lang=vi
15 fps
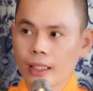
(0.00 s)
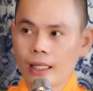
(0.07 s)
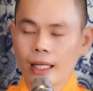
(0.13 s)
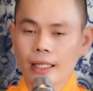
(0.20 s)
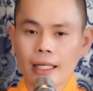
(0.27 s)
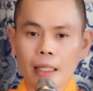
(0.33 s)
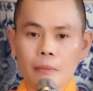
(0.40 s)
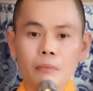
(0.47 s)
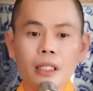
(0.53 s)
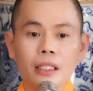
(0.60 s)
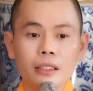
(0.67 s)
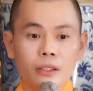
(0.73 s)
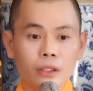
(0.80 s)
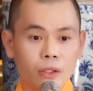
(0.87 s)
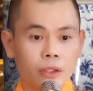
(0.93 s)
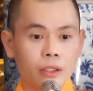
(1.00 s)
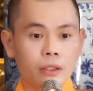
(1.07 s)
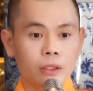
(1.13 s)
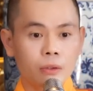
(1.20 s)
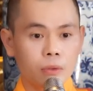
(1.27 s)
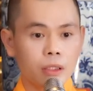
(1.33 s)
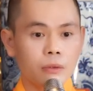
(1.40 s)
là đã mừng rồi,
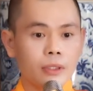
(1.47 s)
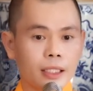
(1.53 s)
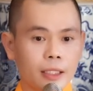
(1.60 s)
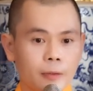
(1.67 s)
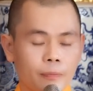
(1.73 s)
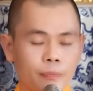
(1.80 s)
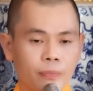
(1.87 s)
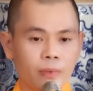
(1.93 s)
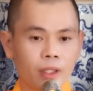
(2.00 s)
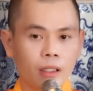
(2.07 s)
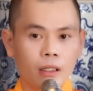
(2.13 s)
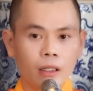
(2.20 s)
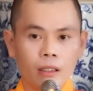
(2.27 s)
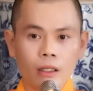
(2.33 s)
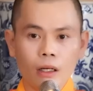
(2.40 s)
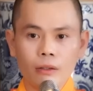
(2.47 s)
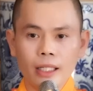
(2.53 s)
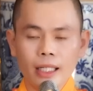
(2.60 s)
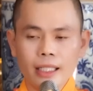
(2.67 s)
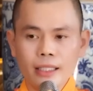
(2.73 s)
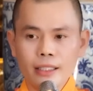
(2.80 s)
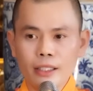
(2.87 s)
đúng không ạ? Còn
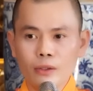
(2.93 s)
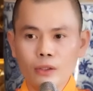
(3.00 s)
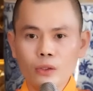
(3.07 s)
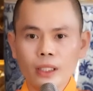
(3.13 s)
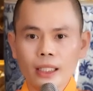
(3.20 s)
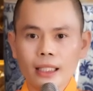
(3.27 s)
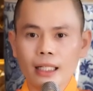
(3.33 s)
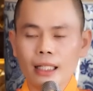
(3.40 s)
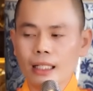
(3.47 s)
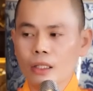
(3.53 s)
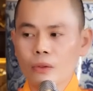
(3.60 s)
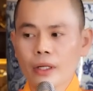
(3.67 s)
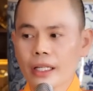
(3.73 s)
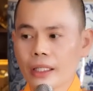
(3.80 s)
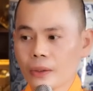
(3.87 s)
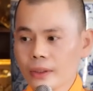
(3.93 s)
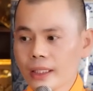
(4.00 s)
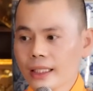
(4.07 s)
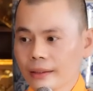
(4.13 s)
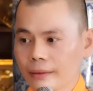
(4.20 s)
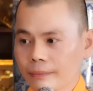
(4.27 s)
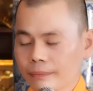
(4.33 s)
đây nhiều lúc cái tên lại không hiểu
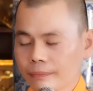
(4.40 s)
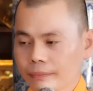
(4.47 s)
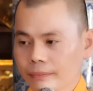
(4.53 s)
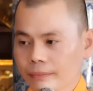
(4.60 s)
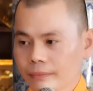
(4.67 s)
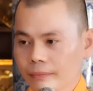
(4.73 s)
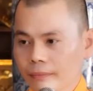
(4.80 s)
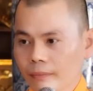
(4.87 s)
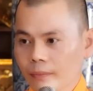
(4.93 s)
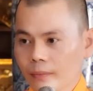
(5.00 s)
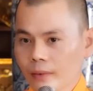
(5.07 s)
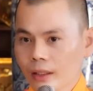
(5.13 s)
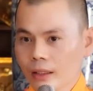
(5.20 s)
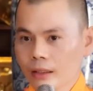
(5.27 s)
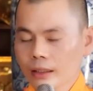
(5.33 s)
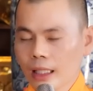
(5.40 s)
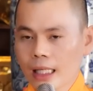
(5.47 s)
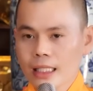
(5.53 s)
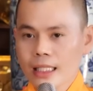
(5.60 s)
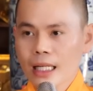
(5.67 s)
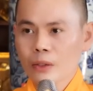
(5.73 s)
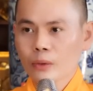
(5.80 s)
nha.
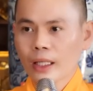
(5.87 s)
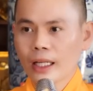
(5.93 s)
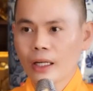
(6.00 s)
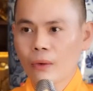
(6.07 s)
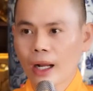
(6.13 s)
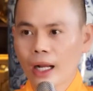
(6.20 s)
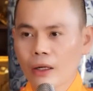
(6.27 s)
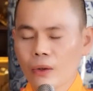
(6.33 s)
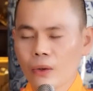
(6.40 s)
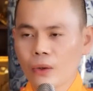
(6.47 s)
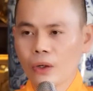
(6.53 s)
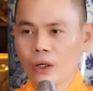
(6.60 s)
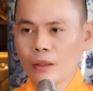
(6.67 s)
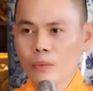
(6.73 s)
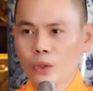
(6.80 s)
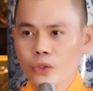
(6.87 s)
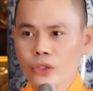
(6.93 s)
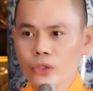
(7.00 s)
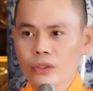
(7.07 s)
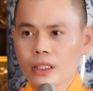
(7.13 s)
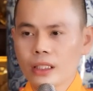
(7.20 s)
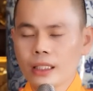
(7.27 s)
Tại sao tài khoản của một
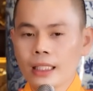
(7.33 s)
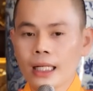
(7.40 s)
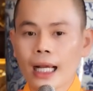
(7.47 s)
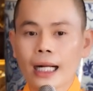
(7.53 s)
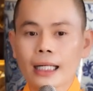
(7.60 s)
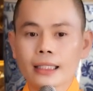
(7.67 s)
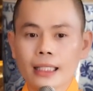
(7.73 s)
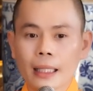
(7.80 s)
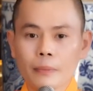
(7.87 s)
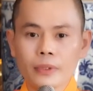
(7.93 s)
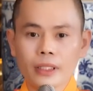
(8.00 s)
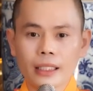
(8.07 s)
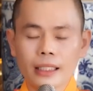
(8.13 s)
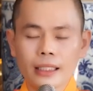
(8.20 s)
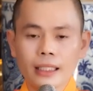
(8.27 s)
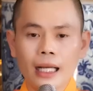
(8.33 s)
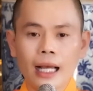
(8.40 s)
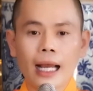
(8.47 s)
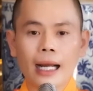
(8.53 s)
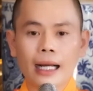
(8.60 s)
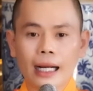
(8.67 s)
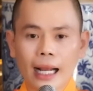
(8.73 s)
số người hàng trăm tỷ,
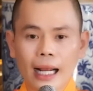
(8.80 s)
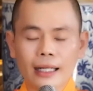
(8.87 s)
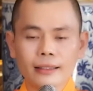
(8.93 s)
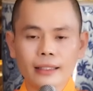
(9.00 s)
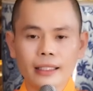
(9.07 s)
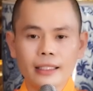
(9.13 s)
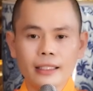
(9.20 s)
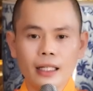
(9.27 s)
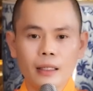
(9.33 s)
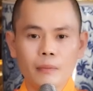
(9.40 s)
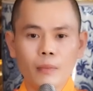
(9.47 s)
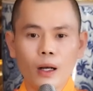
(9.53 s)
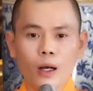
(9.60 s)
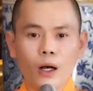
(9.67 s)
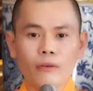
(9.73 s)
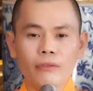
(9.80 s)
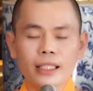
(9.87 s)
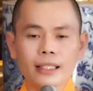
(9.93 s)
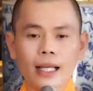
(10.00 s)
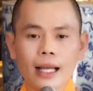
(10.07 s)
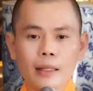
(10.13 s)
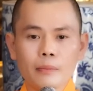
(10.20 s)
hàng ngàn tỷ mà họ
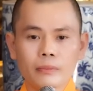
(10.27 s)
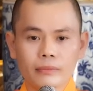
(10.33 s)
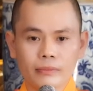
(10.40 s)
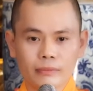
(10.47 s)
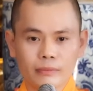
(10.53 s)
vẫn tham?